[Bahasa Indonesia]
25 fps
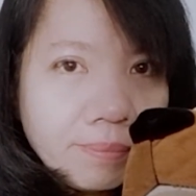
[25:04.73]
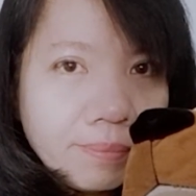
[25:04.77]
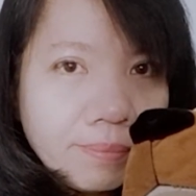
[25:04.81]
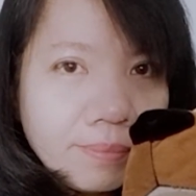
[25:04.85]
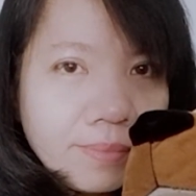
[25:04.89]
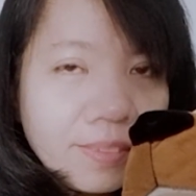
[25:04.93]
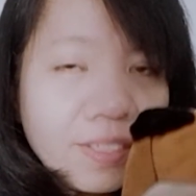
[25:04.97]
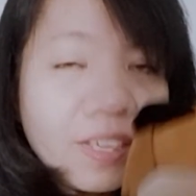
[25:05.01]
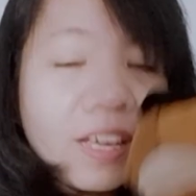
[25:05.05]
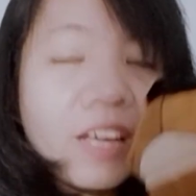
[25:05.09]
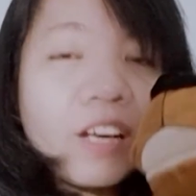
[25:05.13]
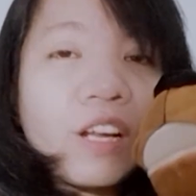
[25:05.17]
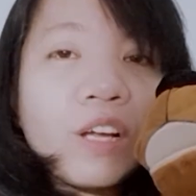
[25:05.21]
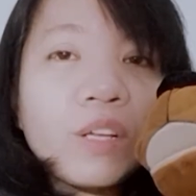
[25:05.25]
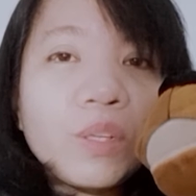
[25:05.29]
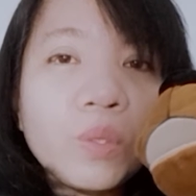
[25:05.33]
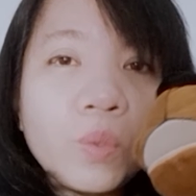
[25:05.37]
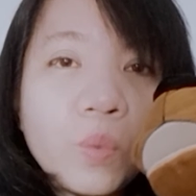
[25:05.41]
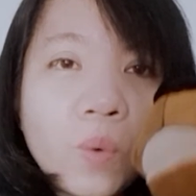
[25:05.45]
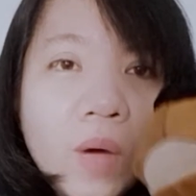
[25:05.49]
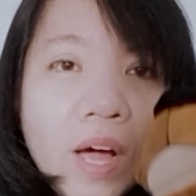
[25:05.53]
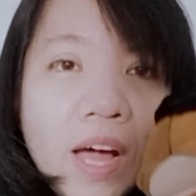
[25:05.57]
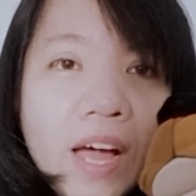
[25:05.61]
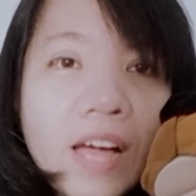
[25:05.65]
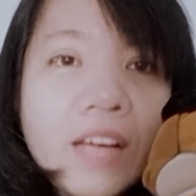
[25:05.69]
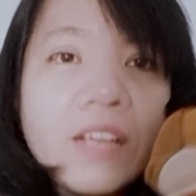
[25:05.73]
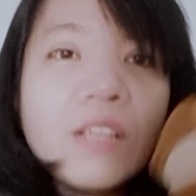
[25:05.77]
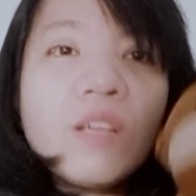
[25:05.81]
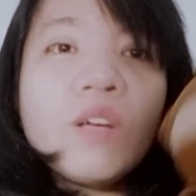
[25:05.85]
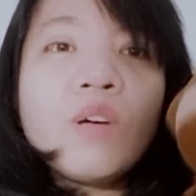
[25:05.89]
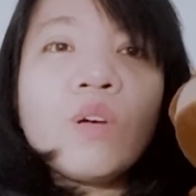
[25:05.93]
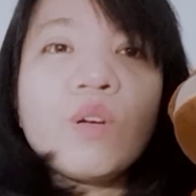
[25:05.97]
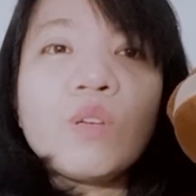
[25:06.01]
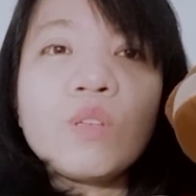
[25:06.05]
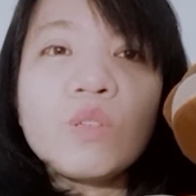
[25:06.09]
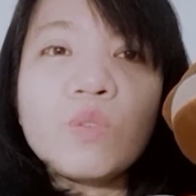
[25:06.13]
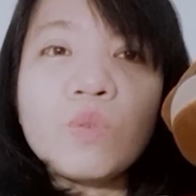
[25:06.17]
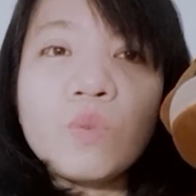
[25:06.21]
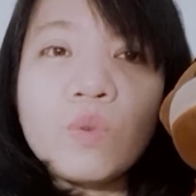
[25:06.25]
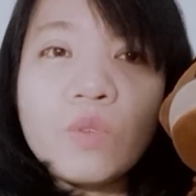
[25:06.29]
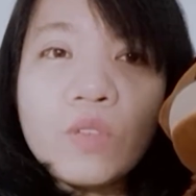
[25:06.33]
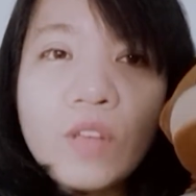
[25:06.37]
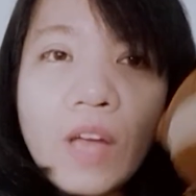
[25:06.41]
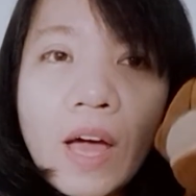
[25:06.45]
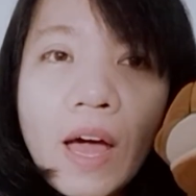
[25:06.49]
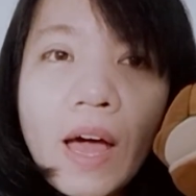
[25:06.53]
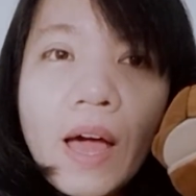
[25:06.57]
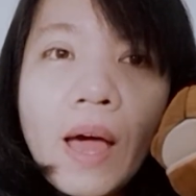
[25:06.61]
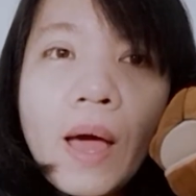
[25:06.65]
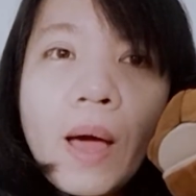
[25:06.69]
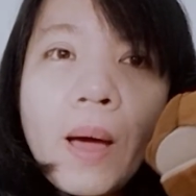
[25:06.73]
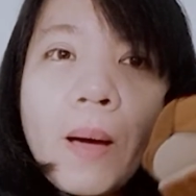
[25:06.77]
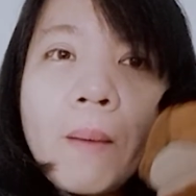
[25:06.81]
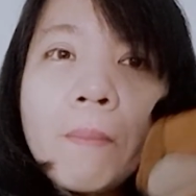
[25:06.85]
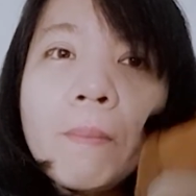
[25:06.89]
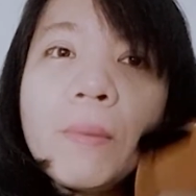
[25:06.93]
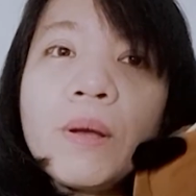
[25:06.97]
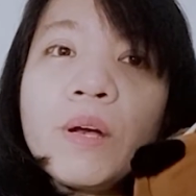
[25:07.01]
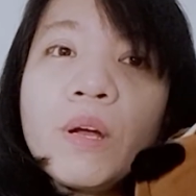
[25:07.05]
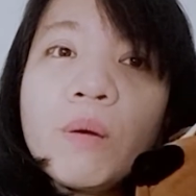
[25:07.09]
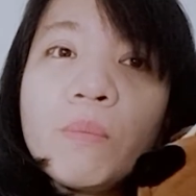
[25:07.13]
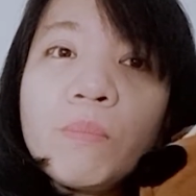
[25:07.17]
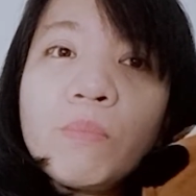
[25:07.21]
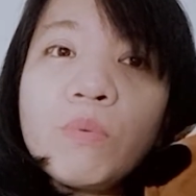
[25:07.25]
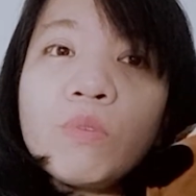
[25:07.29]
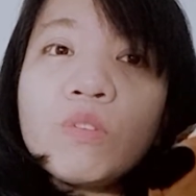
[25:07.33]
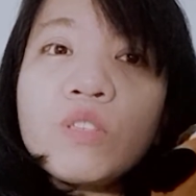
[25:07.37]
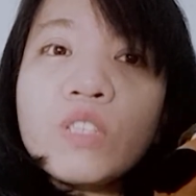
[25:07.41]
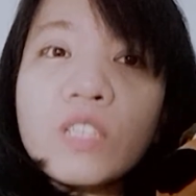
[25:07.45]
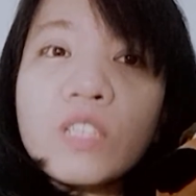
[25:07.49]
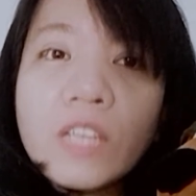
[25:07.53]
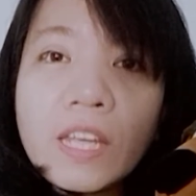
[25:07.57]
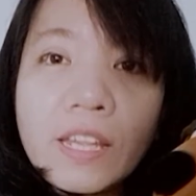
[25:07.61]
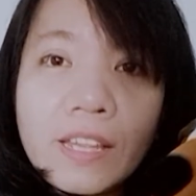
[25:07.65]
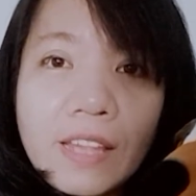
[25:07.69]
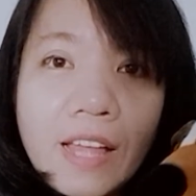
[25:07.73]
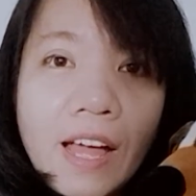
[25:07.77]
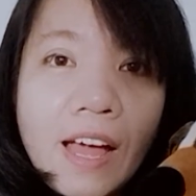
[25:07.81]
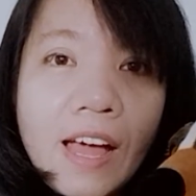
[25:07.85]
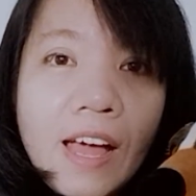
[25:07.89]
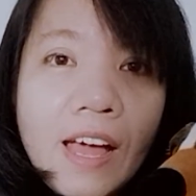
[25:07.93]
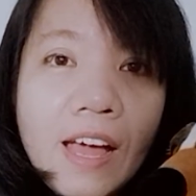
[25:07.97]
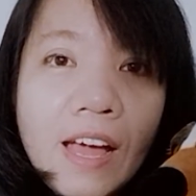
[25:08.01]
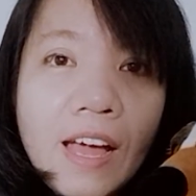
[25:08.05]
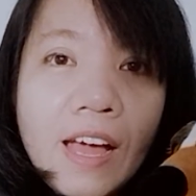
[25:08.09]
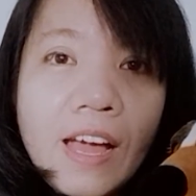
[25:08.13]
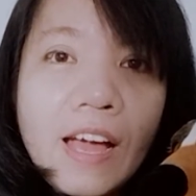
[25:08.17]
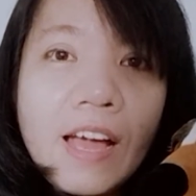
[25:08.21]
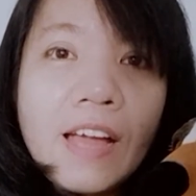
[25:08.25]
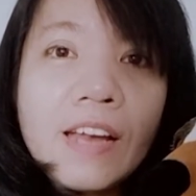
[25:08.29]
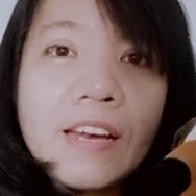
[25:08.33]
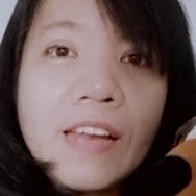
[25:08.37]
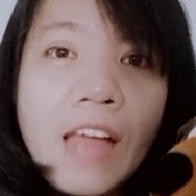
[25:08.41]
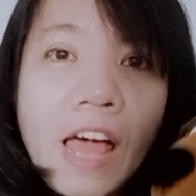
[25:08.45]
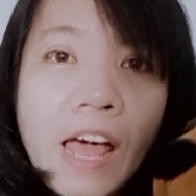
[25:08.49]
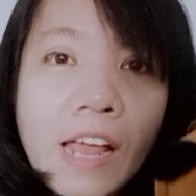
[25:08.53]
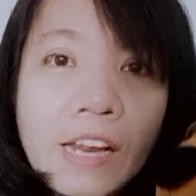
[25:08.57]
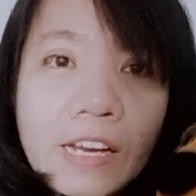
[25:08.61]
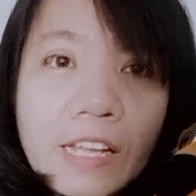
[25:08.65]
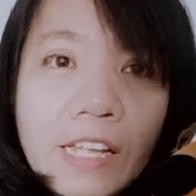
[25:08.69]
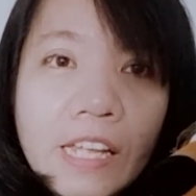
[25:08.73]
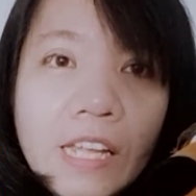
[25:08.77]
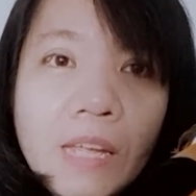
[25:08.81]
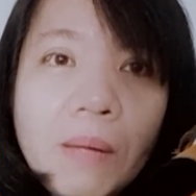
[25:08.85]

Karena Tuhan sudah menebus kita dari